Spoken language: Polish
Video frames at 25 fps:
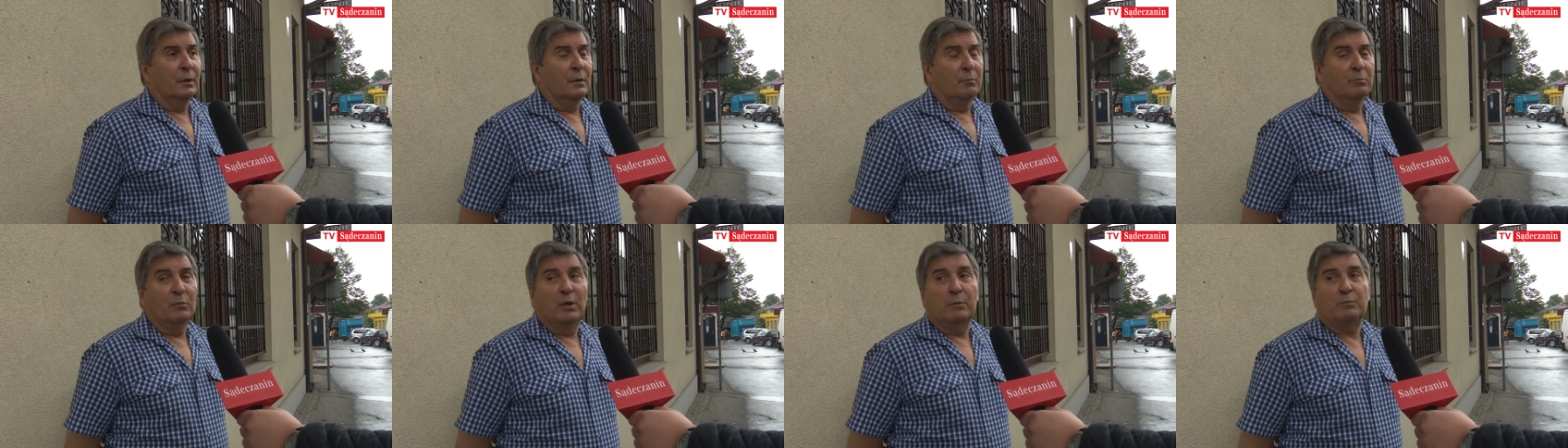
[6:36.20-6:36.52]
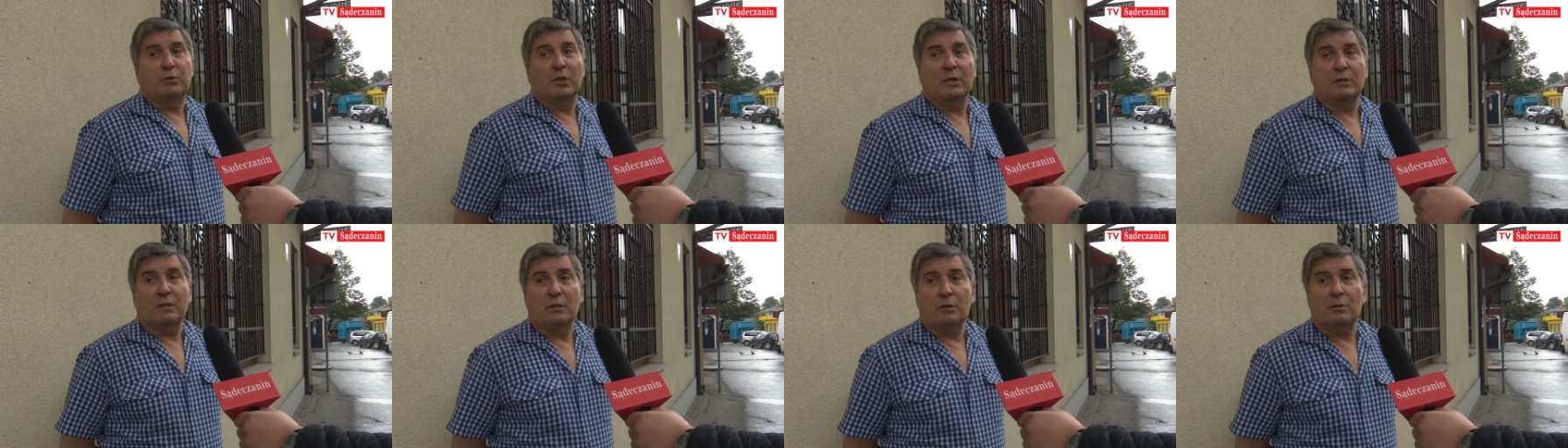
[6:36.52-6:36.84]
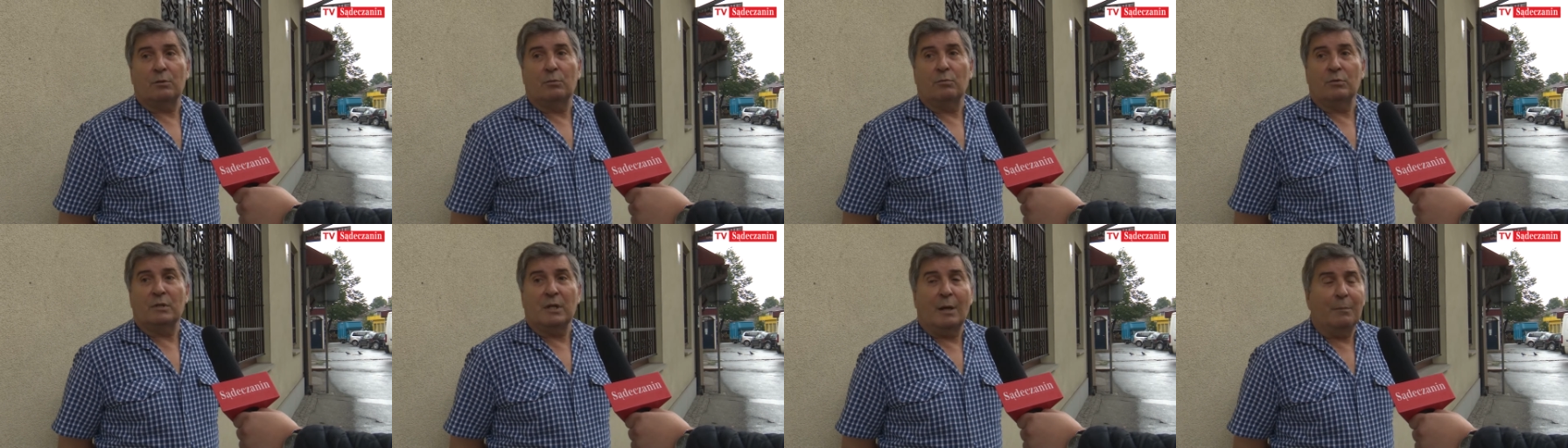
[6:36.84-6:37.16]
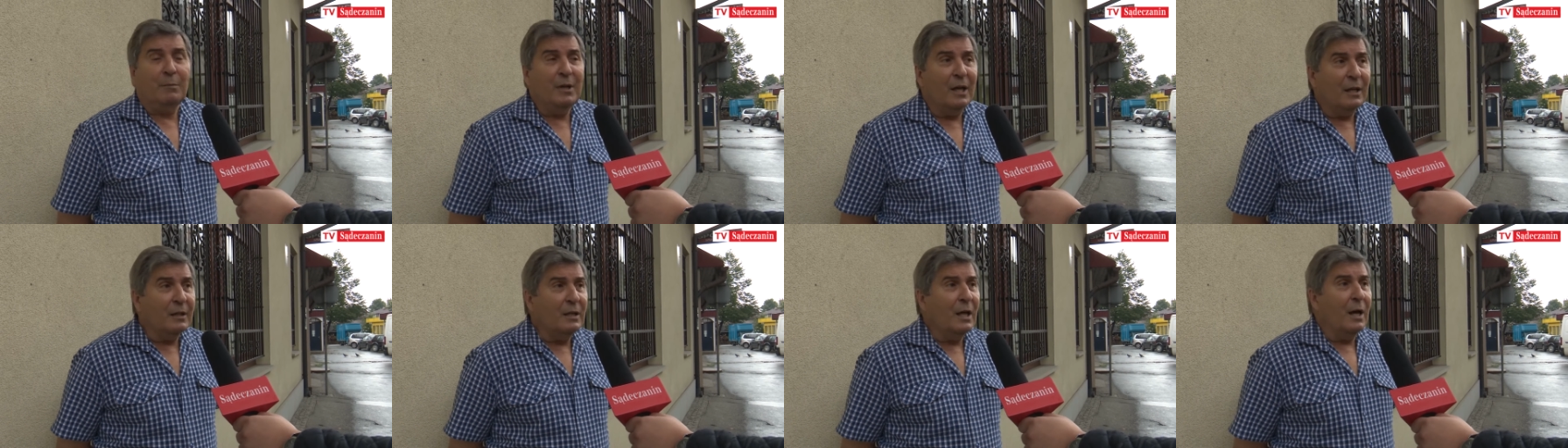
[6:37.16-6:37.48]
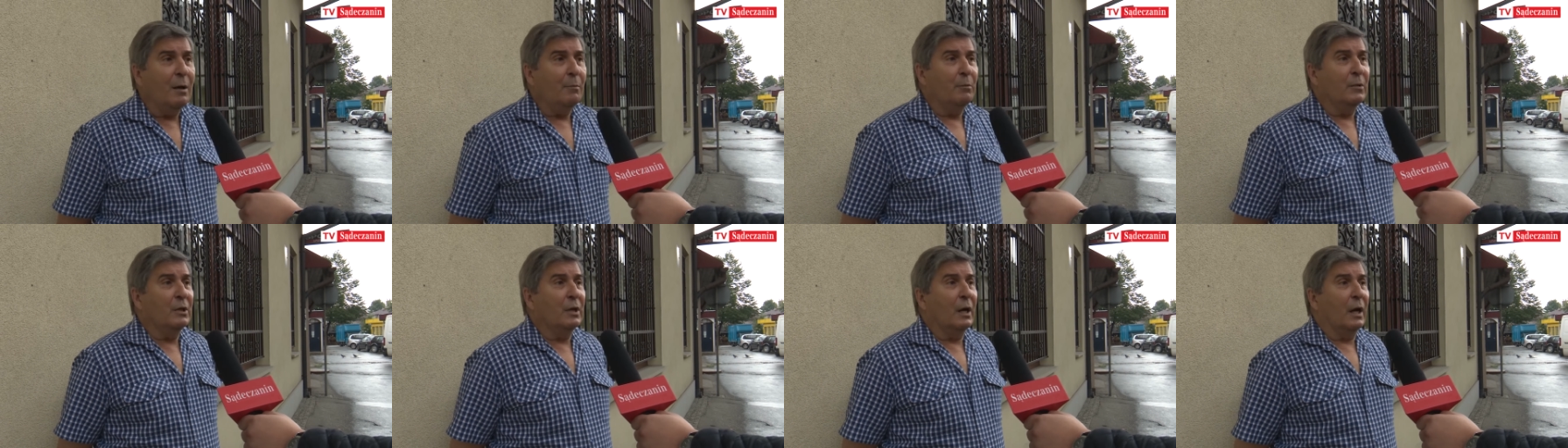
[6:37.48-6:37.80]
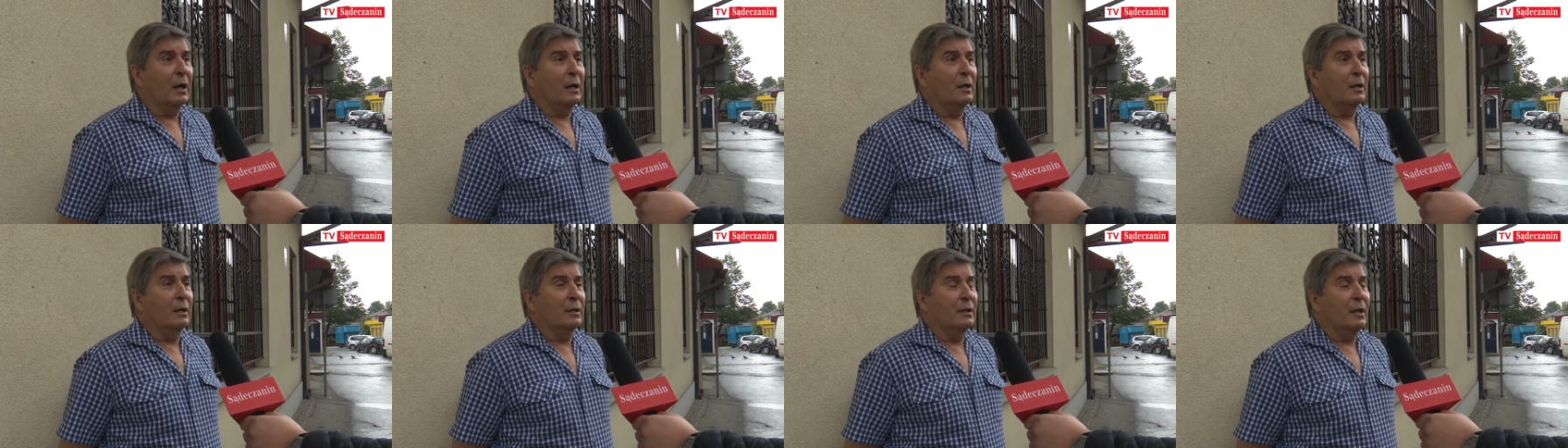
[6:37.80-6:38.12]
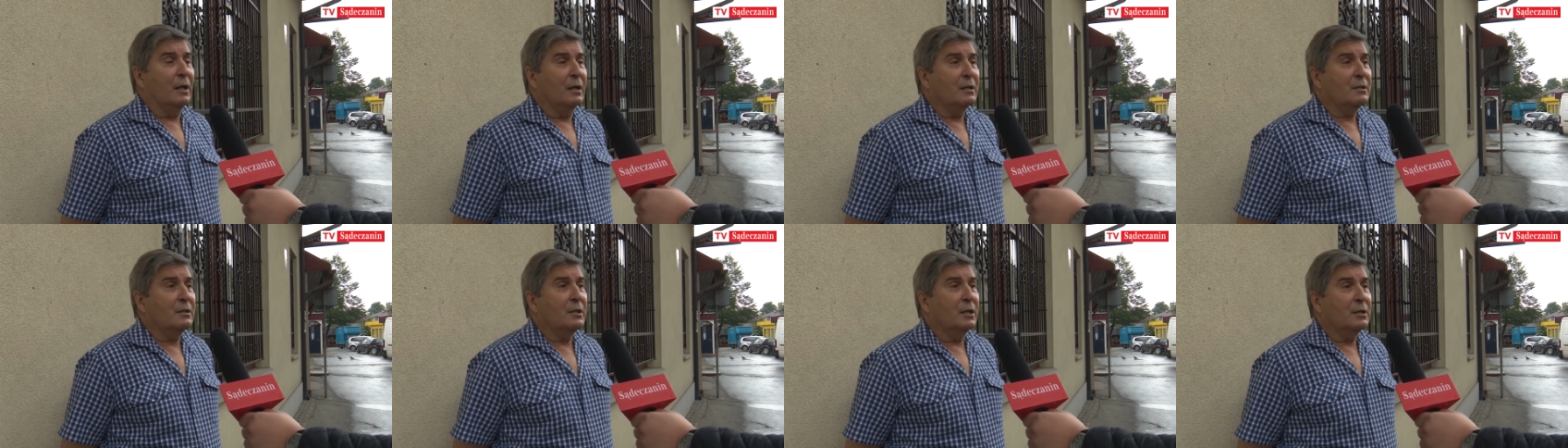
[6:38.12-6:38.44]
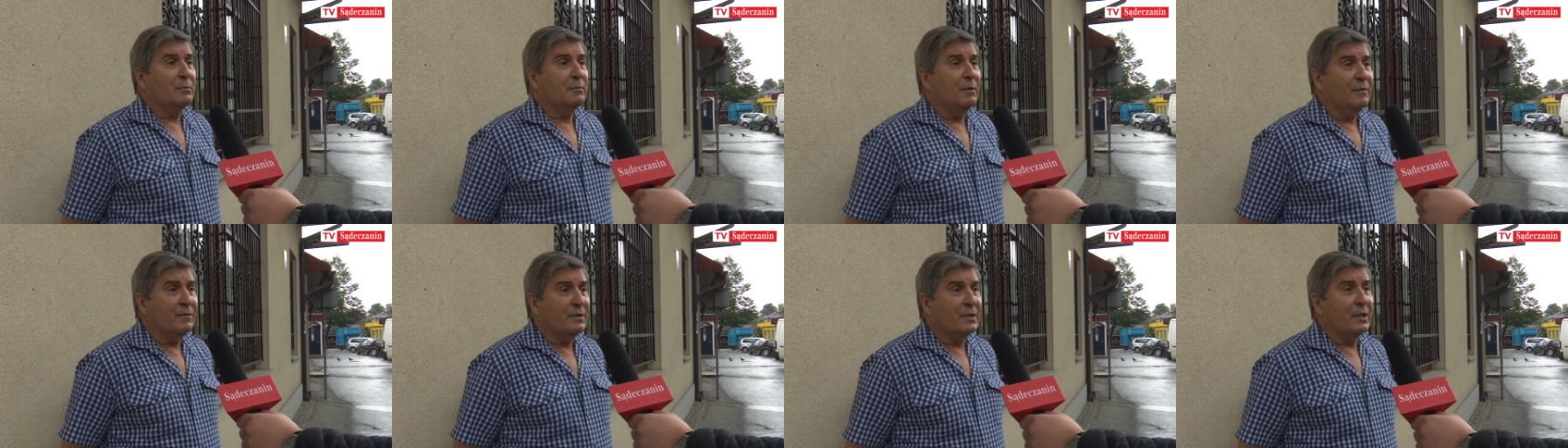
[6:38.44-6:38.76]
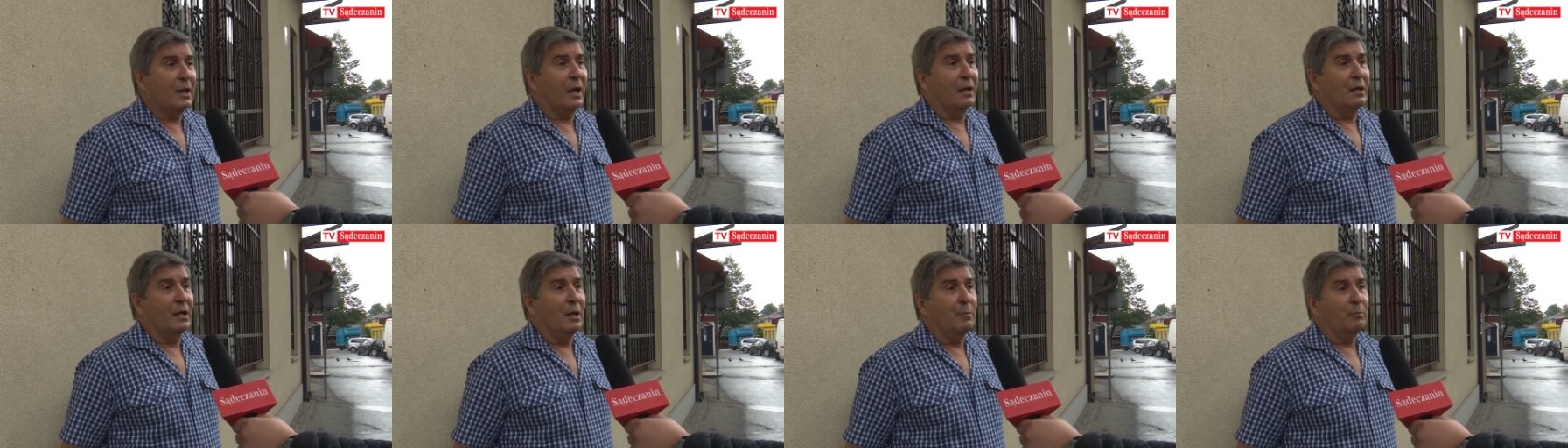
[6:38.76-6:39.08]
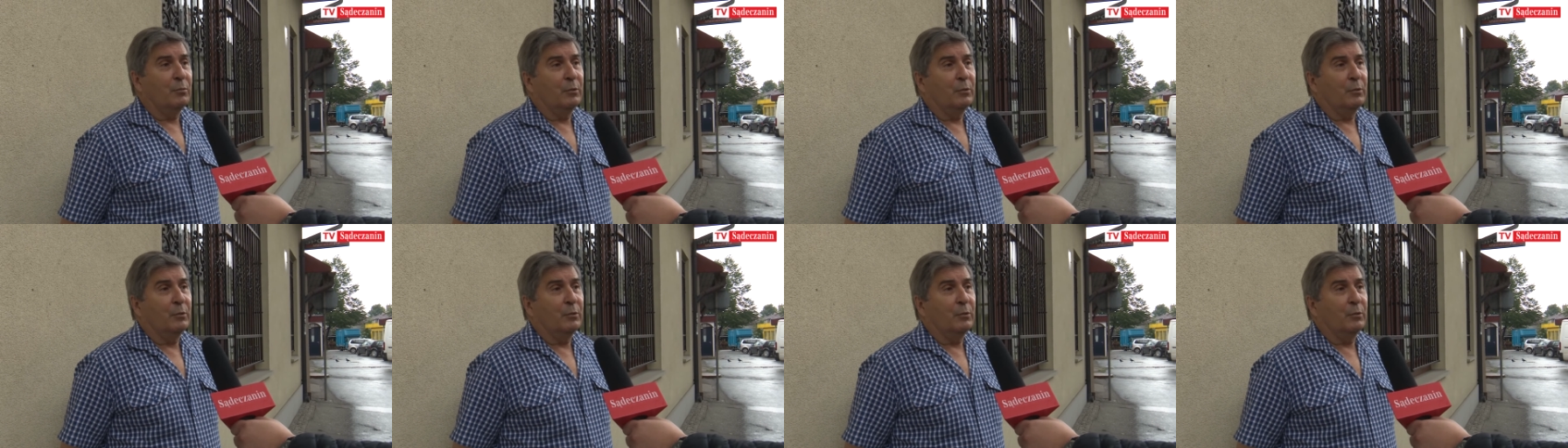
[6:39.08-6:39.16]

My przecież tu zamiatamy, ale nie jesteśmy w stanie,